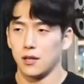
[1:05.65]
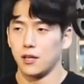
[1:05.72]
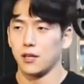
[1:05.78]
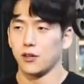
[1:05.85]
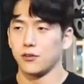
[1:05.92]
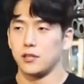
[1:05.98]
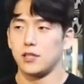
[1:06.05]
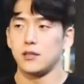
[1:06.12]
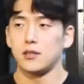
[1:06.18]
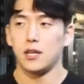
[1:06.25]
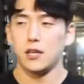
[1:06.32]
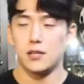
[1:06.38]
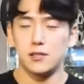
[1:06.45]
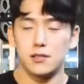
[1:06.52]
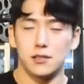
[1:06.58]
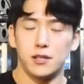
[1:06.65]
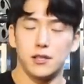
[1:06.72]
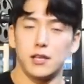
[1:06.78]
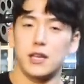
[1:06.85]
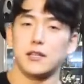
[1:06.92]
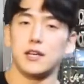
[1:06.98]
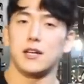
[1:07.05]
이런
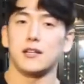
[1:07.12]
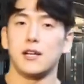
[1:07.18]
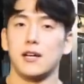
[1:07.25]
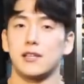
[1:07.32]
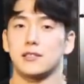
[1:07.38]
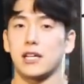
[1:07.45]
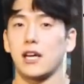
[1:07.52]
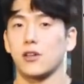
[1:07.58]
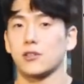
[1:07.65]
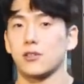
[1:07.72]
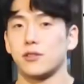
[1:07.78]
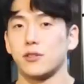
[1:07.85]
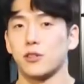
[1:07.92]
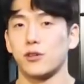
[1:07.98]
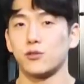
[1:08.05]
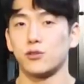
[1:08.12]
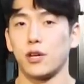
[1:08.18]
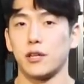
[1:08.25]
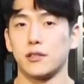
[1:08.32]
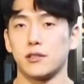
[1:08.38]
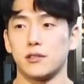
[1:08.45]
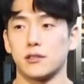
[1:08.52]
디테일들이 하나하나 쌓여서
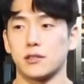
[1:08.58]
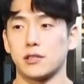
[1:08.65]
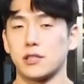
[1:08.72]
결국에는